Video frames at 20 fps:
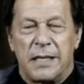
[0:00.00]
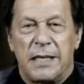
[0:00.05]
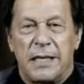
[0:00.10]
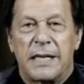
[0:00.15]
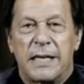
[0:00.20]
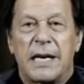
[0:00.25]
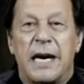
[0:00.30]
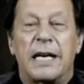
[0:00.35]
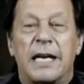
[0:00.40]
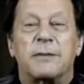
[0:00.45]

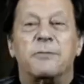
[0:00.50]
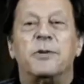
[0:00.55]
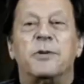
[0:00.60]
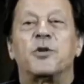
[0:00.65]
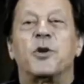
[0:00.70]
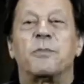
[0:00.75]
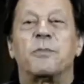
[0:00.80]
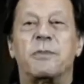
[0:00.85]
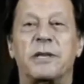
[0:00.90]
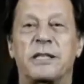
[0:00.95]
एक आदमी
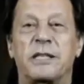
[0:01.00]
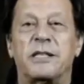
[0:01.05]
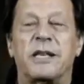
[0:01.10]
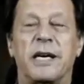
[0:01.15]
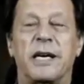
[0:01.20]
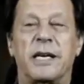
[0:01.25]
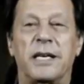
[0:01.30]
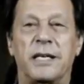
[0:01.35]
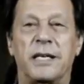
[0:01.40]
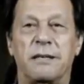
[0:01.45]
जो अपनी
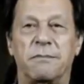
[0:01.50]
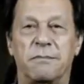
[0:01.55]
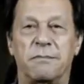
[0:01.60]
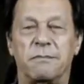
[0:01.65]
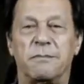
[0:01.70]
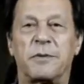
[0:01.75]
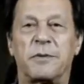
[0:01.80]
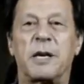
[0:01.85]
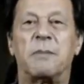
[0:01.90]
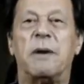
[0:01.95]
सारी
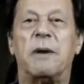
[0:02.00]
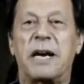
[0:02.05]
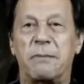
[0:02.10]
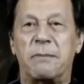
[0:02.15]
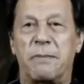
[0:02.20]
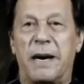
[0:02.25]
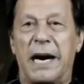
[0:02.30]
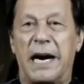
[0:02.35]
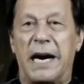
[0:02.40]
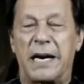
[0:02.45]
कमाई
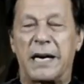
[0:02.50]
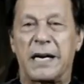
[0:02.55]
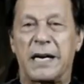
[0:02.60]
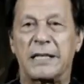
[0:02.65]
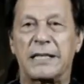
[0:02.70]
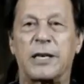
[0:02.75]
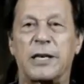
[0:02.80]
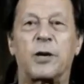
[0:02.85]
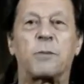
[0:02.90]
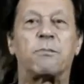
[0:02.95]
बाहर
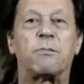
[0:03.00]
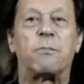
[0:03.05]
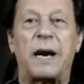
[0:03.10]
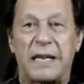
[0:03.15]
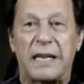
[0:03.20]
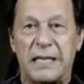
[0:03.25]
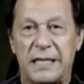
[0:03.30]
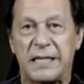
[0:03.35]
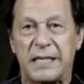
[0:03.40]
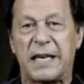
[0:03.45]
करता है और
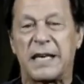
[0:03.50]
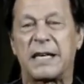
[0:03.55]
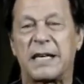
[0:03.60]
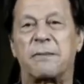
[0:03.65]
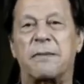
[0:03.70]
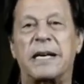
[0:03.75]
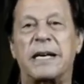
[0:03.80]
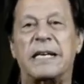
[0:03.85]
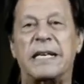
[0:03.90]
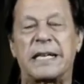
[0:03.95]
पाकिस्तान
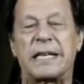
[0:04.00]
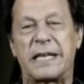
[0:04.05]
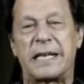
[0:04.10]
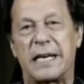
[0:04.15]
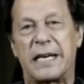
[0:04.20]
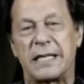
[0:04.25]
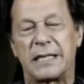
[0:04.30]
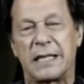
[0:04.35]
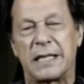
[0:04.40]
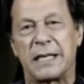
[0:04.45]
कमाई लेके
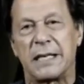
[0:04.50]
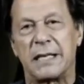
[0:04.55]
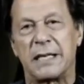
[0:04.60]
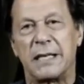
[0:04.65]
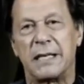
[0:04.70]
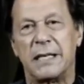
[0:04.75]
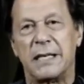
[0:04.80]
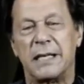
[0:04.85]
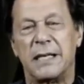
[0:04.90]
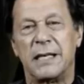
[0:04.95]
आता है
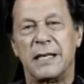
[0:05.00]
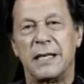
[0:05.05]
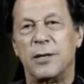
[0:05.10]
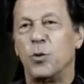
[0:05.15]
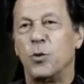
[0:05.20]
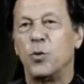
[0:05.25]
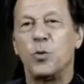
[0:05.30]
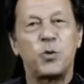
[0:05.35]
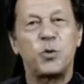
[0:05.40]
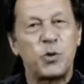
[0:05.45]

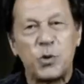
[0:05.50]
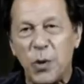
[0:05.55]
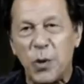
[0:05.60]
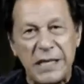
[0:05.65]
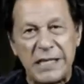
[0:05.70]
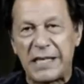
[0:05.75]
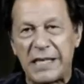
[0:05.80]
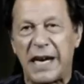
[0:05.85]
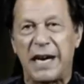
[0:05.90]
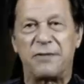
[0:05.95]
उसको
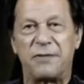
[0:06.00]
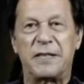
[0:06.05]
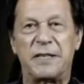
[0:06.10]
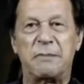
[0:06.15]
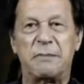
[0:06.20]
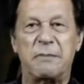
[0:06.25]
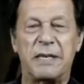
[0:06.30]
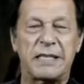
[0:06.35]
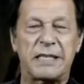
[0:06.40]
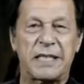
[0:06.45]
इंसाफ
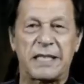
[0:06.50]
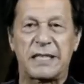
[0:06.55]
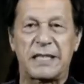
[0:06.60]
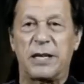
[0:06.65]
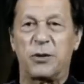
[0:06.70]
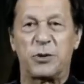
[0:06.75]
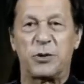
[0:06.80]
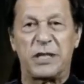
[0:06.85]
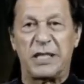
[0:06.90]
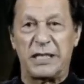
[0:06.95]
नहीं मिल सकता
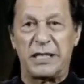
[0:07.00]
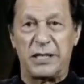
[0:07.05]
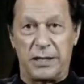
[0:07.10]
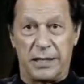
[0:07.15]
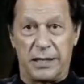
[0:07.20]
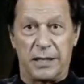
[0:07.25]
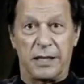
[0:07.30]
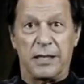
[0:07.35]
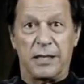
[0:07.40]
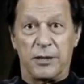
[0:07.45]
उससे
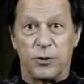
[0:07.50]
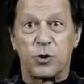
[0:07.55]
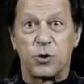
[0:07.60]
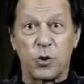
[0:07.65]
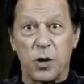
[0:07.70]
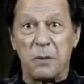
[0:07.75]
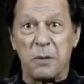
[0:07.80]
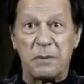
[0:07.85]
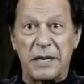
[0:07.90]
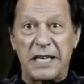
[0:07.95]

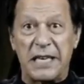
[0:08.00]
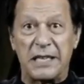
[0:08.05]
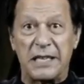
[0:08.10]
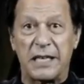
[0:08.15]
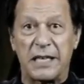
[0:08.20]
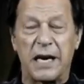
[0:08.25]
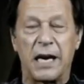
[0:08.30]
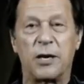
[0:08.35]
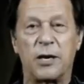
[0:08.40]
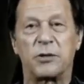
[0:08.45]
जुल्म की
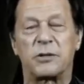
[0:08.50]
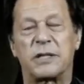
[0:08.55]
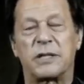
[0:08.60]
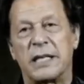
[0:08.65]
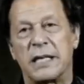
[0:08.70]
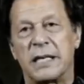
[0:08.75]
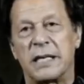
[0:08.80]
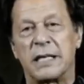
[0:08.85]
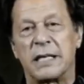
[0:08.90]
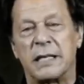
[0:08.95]
इंतहा होती
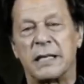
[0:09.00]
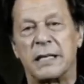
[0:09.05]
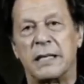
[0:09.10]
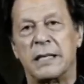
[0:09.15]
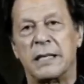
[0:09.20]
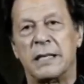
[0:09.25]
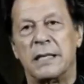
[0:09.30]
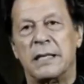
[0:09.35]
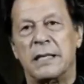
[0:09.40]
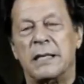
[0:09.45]
है
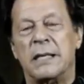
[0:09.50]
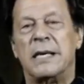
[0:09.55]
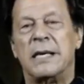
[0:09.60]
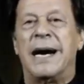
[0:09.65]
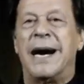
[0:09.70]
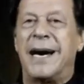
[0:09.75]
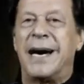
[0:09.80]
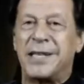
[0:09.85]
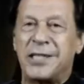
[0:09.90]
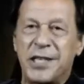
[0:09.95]

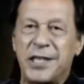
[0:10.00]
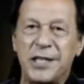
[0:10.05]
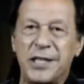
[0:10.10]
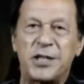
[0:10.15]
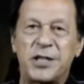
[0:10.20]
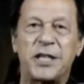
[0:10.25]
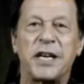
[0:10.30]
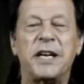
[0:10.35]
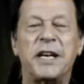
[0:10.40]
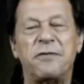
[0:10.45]
अरशद
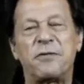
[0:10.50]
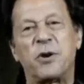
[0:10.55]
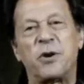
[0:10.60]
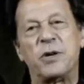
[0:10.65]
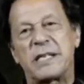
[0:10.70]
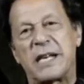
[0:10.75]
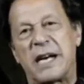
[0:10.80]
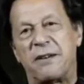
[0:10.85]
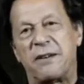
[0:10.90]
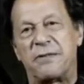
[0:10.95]
शरीफ को
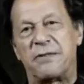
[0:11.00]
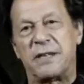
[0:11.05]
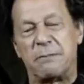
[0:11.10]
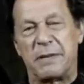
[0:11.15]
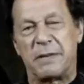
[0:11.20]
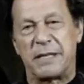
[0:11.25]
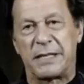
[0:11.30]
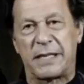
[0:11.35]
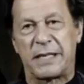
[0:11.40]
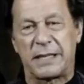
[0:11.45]
इंसाफ नहीं
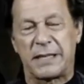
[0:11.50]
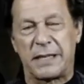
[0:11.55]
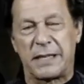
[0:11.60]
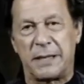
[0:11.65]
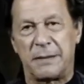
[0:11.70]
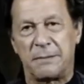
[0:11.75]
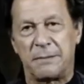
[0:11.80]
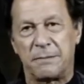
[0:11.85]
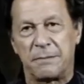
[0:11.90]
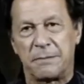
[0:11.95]
मिल सकता
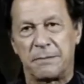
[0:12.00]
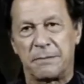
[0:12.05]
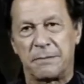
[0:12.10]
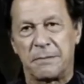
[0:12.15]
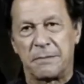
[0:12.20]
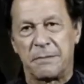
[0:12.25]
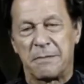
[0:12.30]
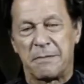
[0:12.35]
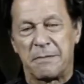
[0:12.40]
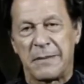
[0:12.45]

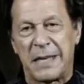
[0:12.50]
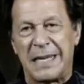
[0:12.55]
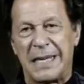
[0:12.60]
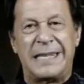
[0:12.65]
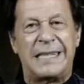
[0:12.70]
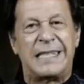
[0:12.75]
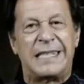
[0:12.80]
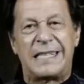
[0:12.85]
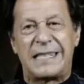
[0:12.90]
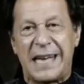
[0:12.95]

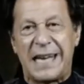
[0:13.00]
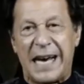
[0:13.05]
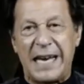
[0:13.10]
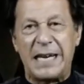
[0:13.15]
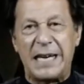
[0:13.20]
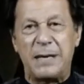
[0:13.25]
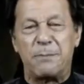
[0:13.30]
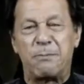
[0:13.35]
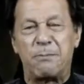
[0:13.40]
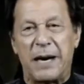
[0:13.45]

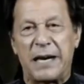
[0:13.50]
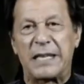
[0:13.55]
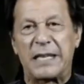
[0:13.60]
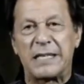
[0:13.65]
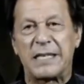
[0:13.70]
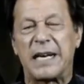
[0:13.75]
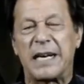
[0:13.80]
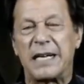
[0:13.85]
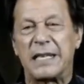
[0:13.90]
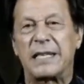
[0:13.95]
सारी
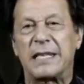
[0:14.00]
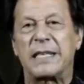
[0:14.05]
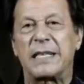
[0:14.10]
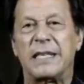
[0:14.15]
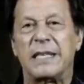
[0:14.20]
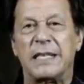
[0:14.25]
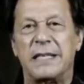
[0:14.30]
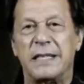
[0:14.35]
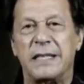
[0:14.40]
पाकिस्तान की